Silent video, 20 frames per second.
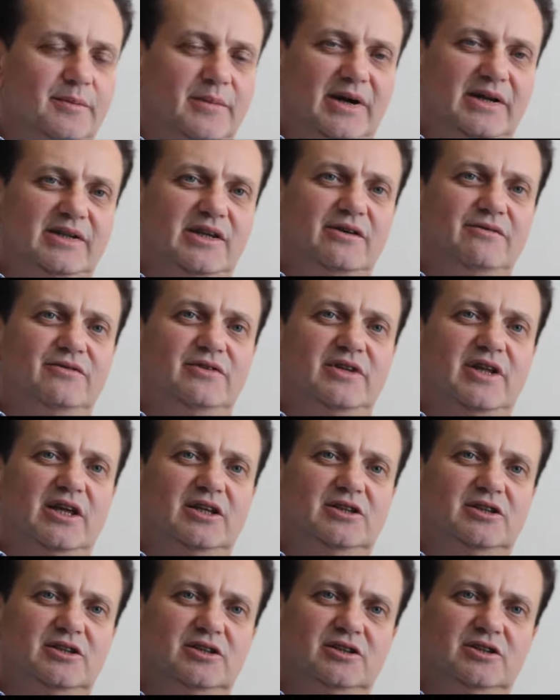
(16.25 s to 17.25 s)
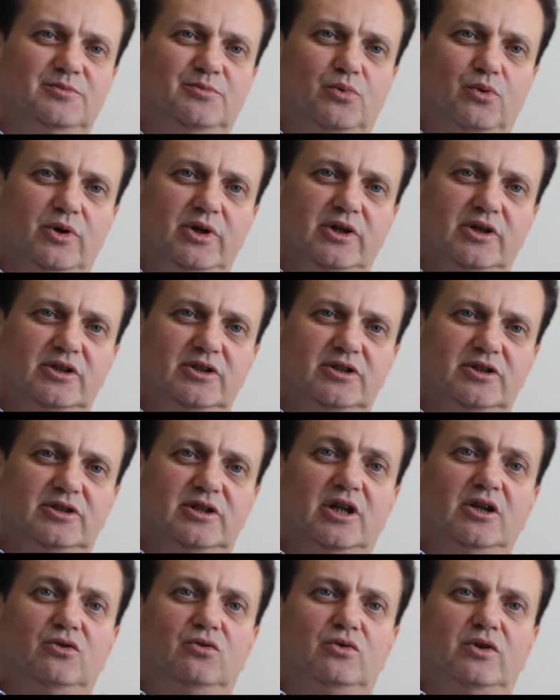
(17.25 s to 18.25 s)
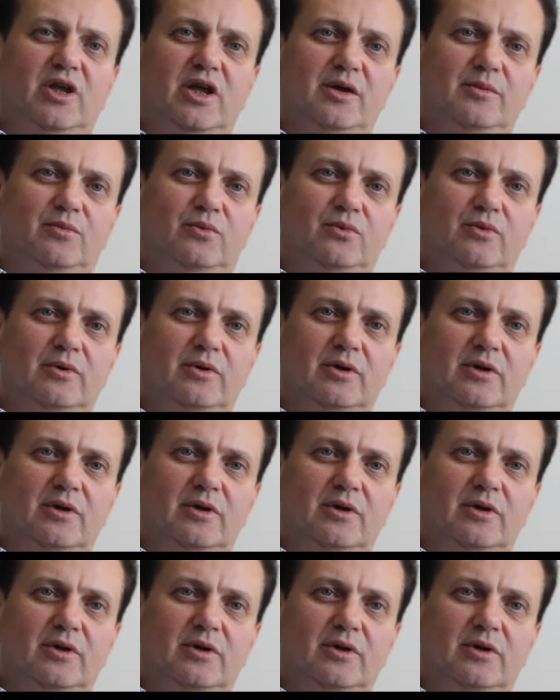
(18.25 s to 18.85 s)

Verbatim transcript: Mas é evidente depois de tanto tempo